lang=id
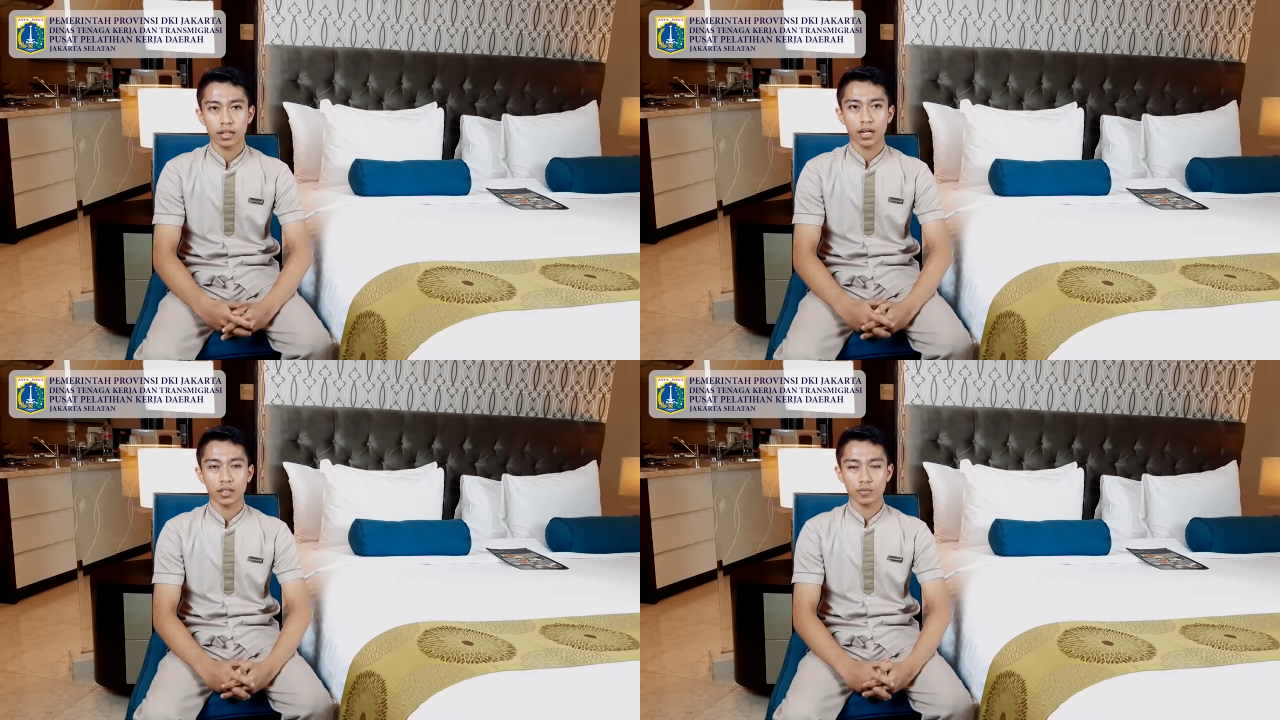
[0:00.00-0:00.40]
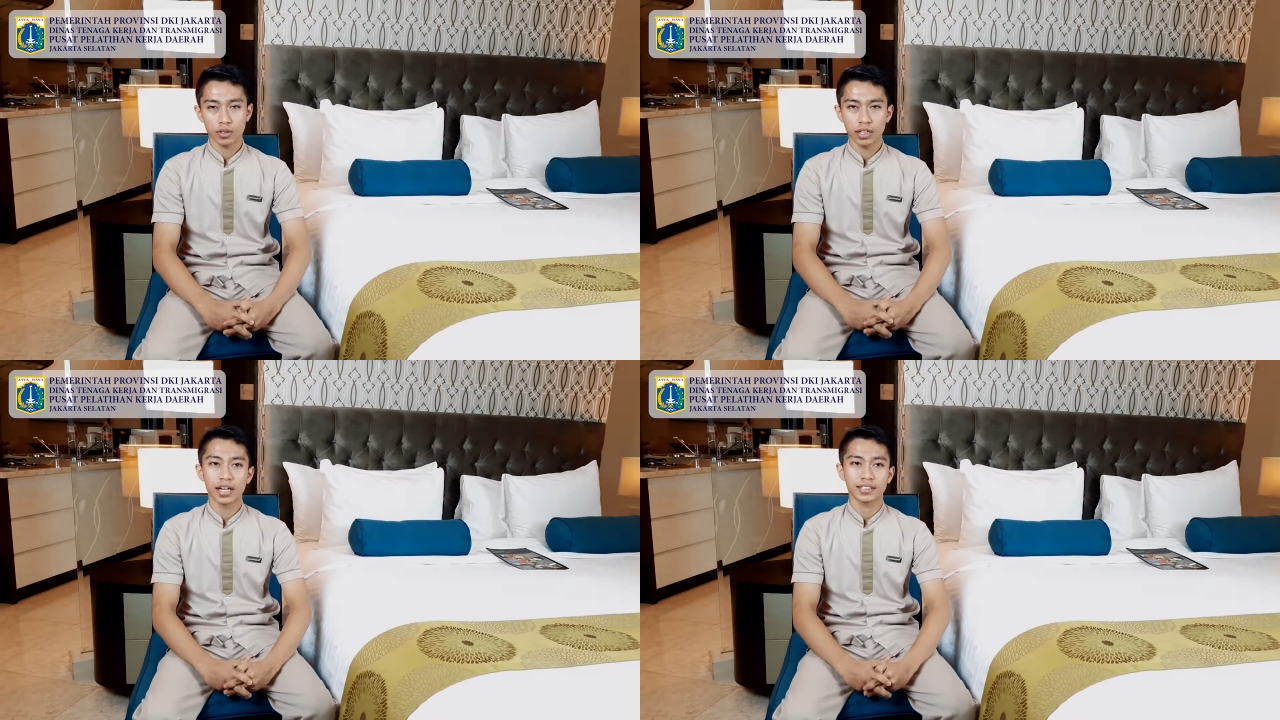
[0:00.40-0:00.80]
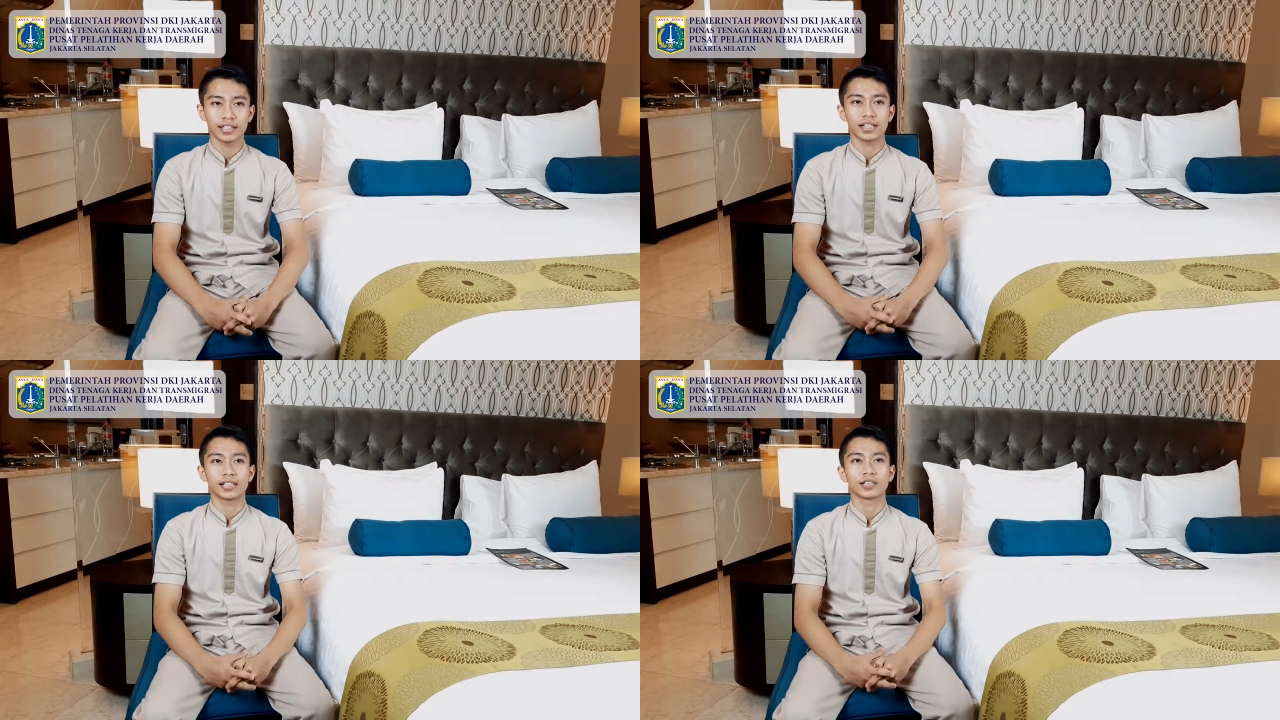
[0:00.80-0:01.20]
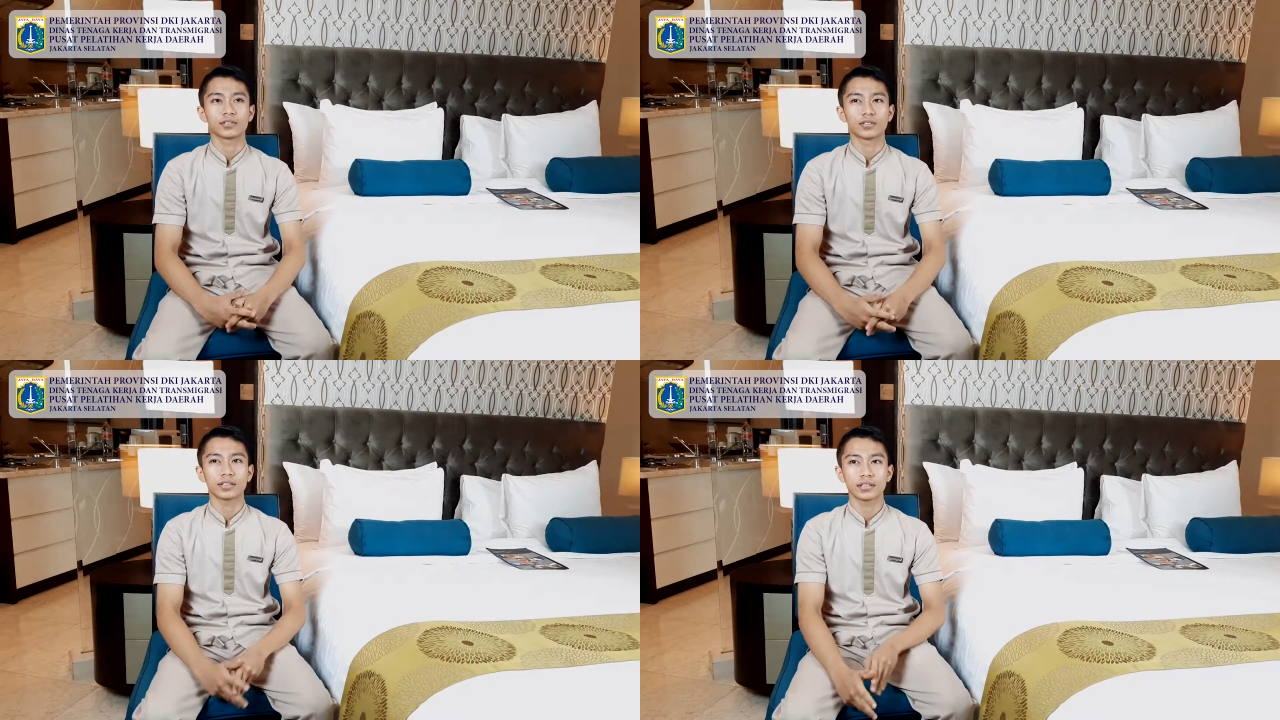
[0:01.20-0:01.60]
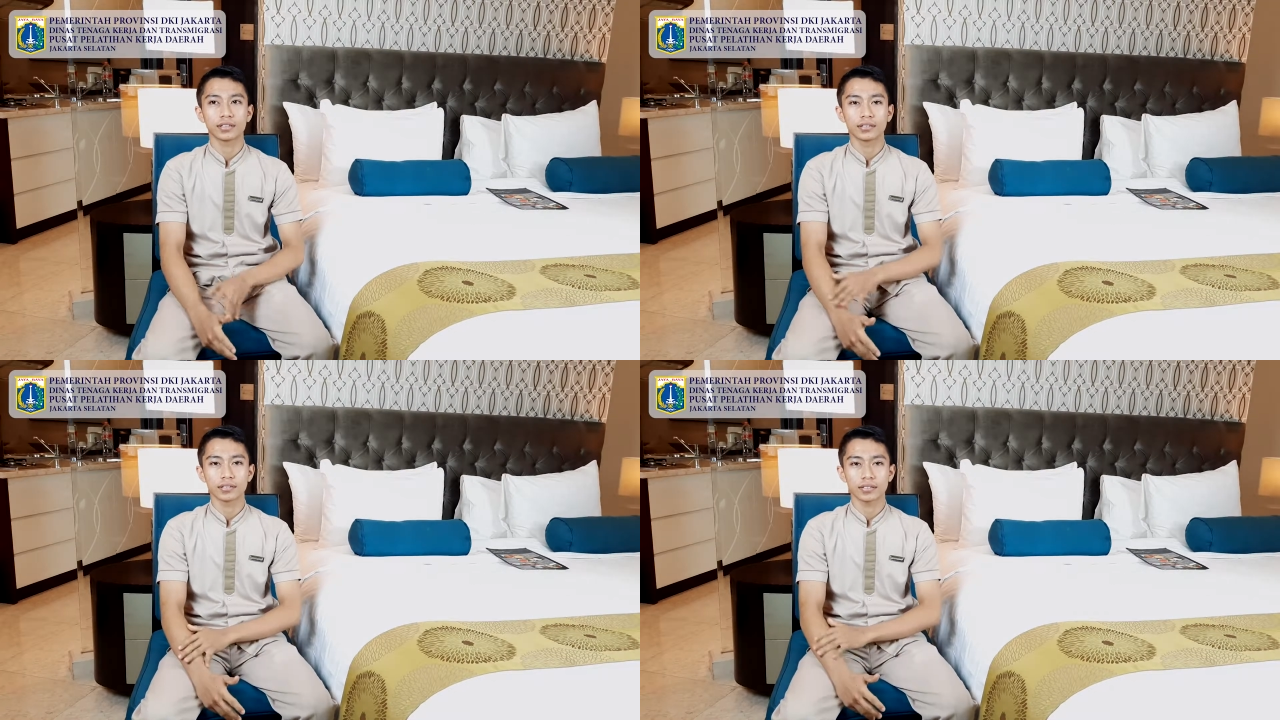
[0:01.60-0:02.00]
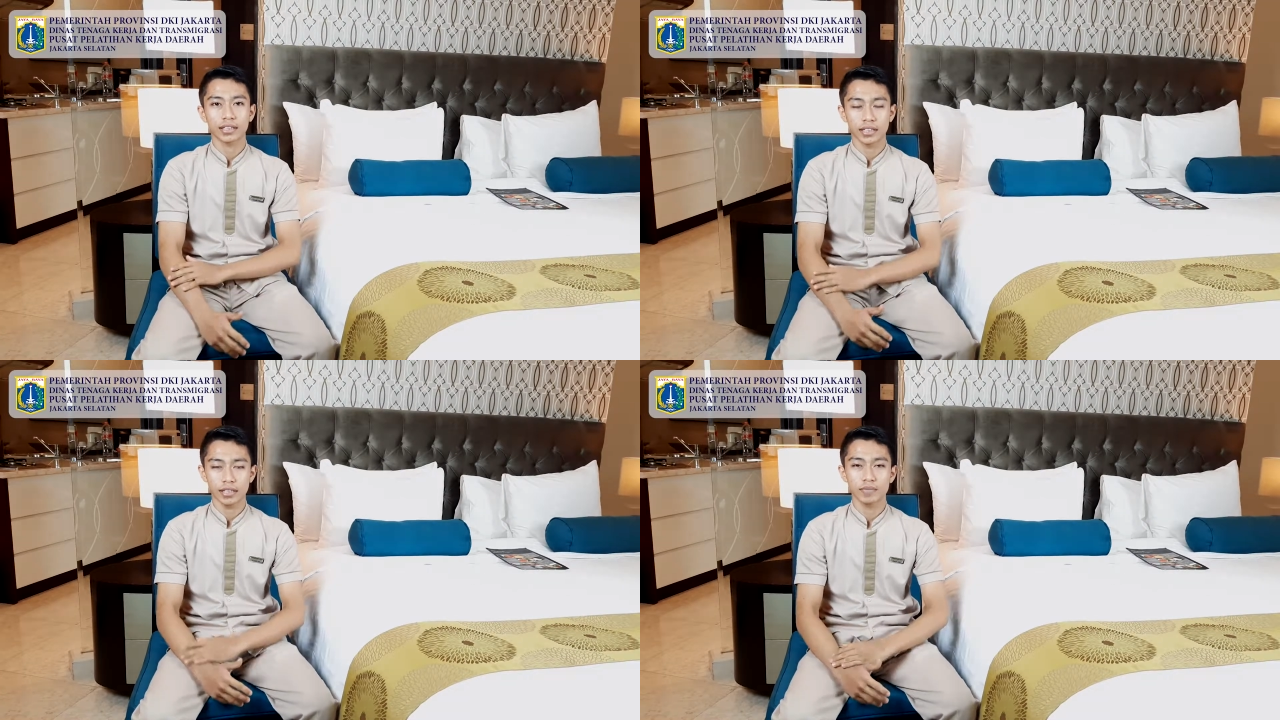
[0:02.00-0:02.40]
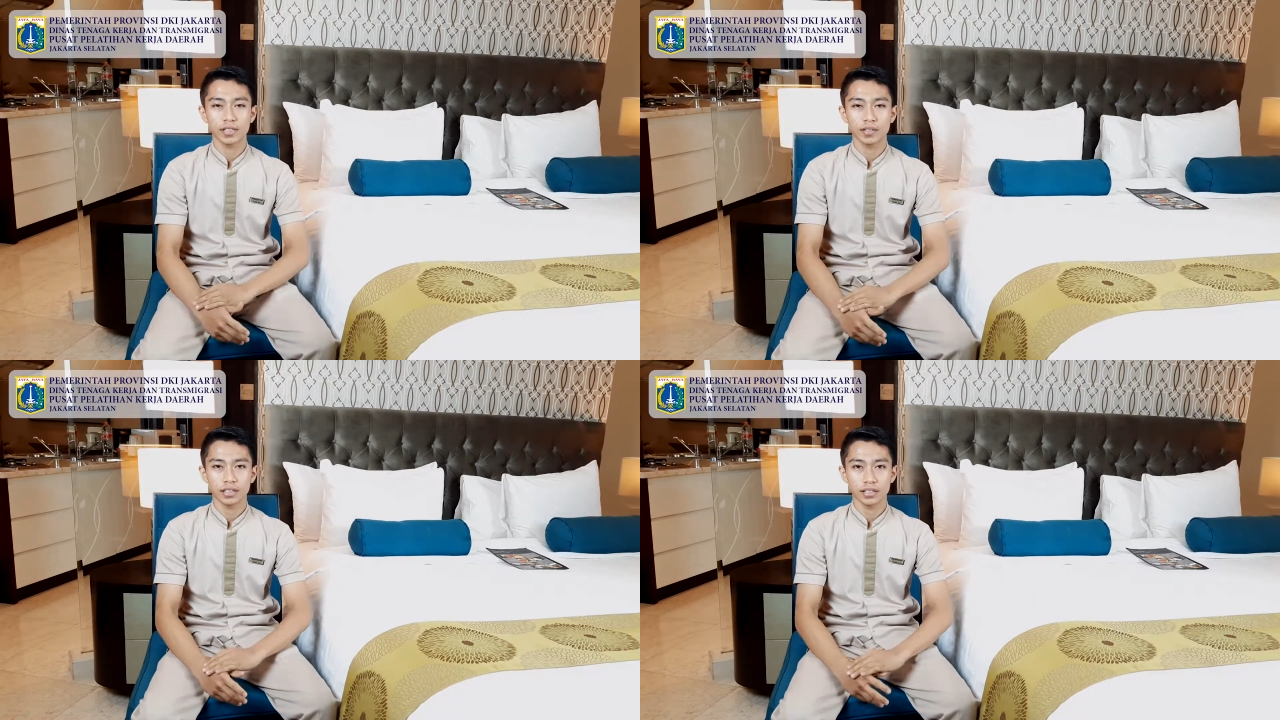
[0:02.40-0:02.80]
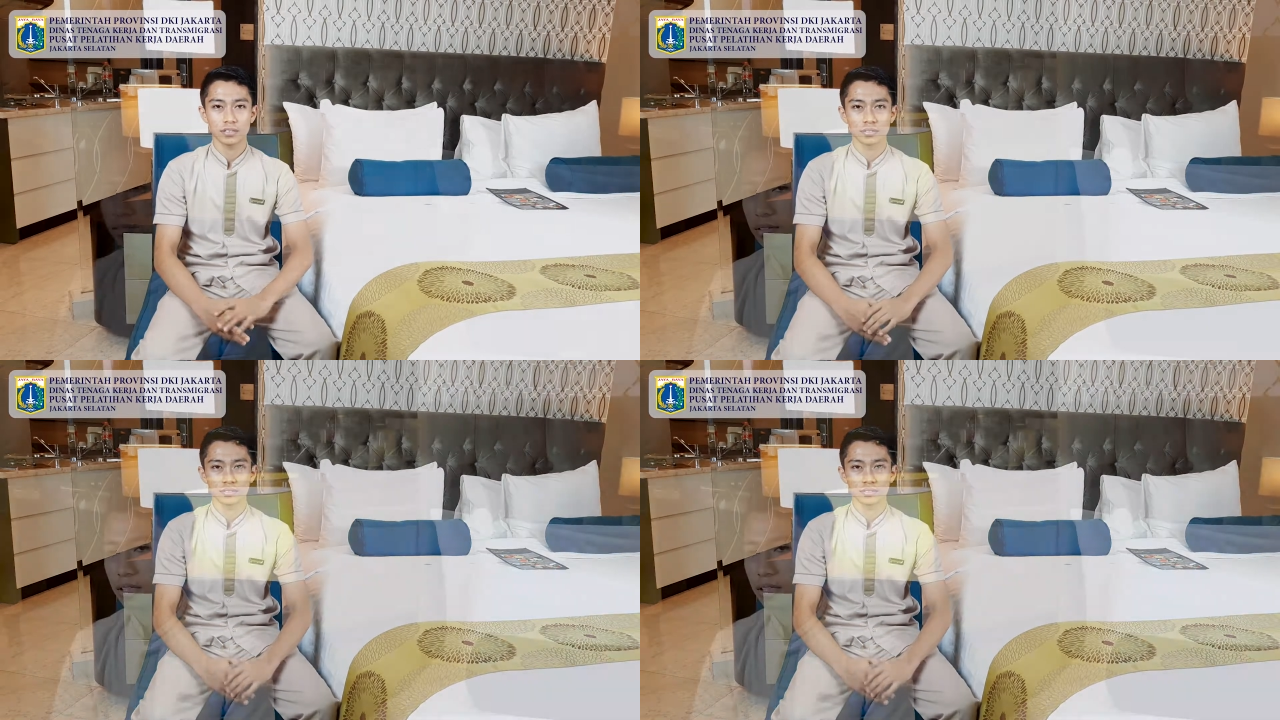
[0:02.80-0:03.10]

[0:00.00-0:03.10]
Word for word: Alhamdulillah saya ikut keterima juga situ.